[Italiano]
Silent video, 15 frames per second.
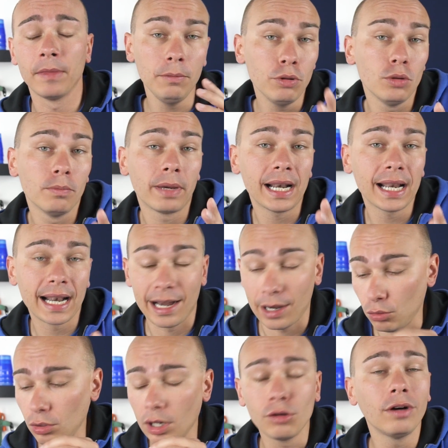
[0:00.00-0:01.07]
In più
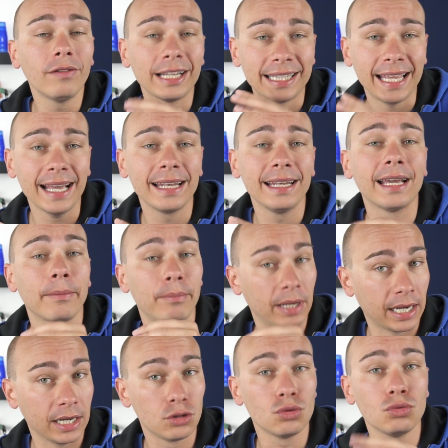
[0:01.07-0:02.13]
imparerà una nuova tecnica
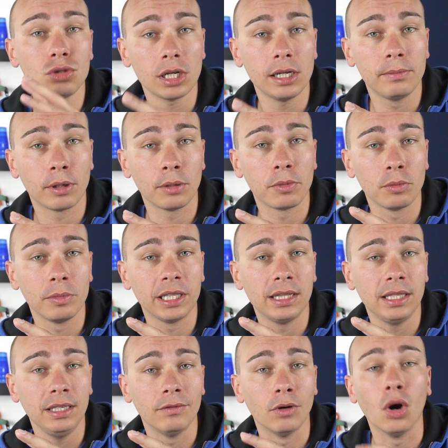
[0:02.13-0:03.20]
per raggiungere il proprio
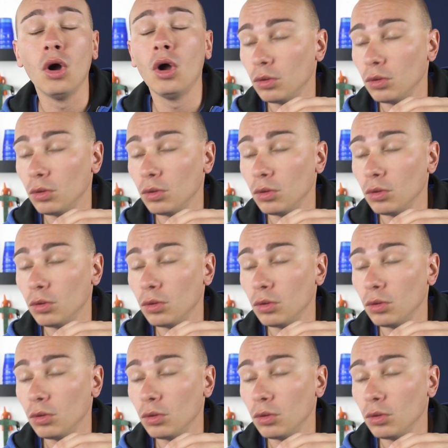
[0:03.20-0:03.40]
obiettivo.